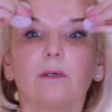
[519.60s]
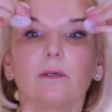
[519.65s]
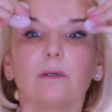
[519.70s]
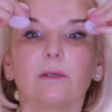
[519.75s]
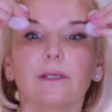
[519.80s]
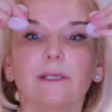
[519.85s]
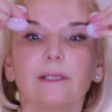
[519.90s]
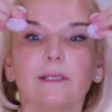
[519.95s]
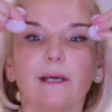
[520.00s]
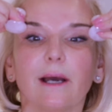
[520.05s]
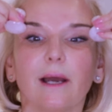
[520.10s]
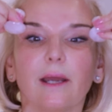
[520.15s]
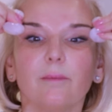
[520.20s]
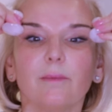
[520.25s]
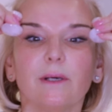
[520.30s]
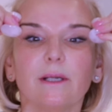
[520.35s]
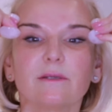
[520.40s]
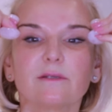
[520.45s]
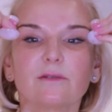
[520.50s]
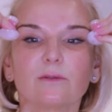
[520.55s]
und geht
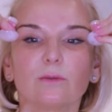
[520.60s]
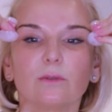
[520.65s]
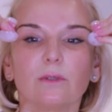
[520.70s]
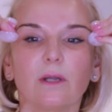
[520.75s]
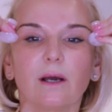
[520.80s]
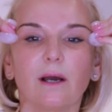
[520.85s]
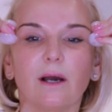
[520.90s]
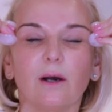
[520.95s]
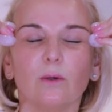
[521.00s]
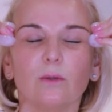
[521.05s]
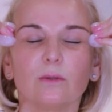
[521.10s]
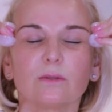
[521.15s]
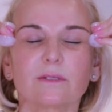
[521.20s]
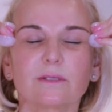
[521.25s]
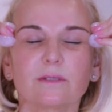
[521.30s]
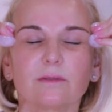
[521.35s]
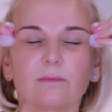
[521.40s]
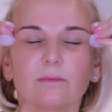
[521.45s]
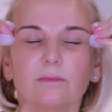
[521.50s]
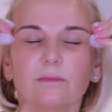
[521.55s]
einmal so nach
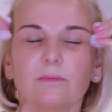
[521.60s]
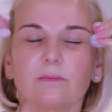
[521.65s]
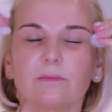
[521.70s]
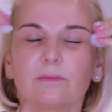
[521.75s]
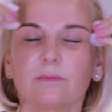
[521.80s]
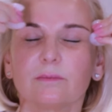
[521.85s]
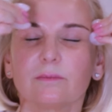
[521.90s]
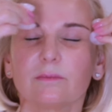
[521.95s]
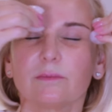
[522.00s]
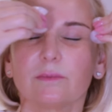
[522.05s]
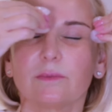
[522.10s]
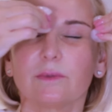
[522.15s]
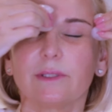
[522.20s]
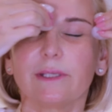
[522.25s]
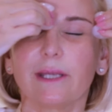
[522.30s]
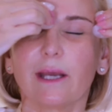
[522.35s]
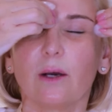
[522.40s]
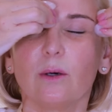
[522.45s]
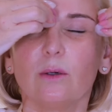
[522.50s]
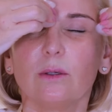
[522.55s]
außen.
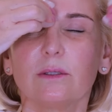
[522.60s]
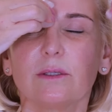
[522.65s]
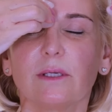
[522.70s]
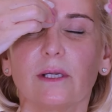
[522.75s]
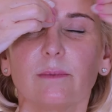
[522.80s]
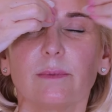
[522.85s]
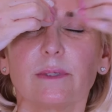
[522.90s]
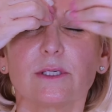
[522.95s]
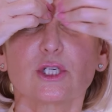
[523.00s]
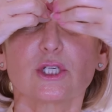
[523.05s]
Die Augen dabei